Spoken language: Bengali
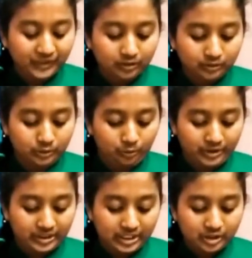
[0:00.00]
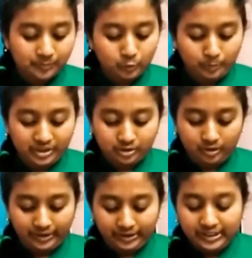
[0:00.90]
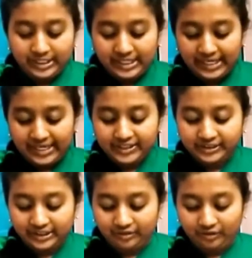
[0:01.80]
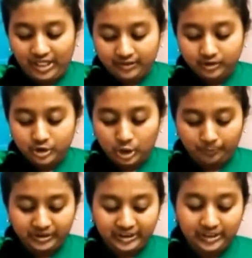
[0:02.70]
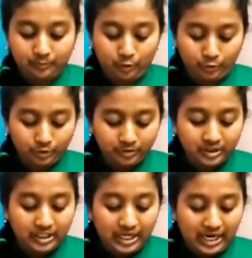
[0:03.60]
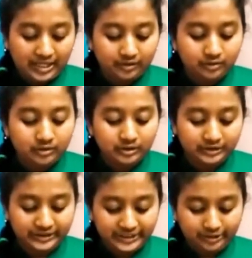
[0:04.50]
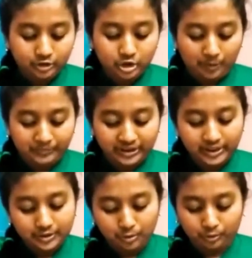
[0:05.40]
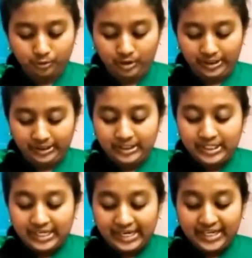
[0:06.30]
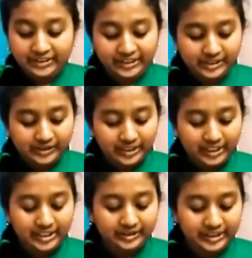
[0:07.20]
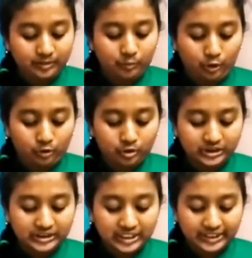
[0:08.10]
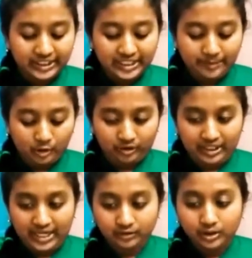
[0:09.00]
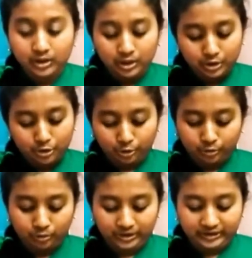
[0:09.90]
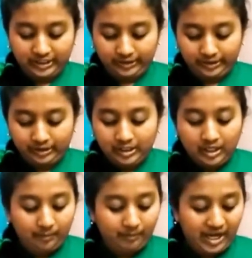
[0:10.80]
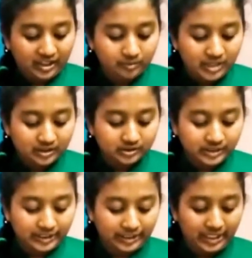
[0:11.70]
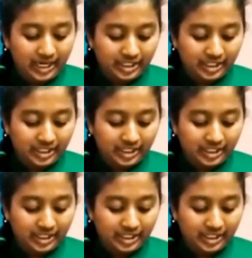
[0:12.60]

দক্ষিণায়নে প্রবেশ করে এই দিন রাত সব থেকে বড় আর দিন সব থেকে ছোট হয় এই দিন থেকেই দিন বড় হতে থাকে এবং রাত ছোট হতে থাকে মাঘ মাস থেকে আষাঢ়